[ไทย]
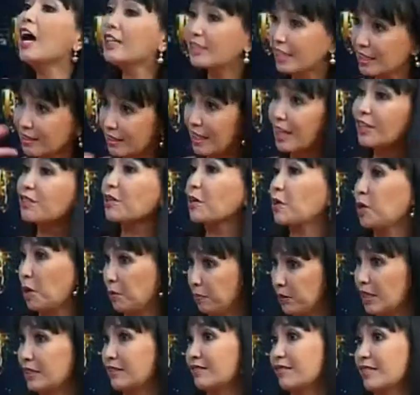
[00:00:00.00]
จริงๆต้องคร
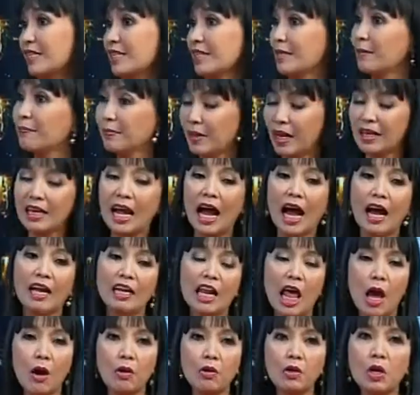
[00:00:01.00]
บ7สีนะคะ
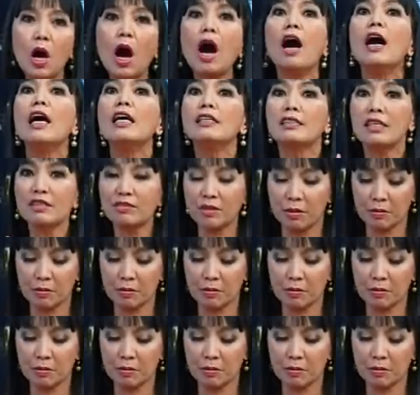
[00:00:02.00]
แล้วก็ที่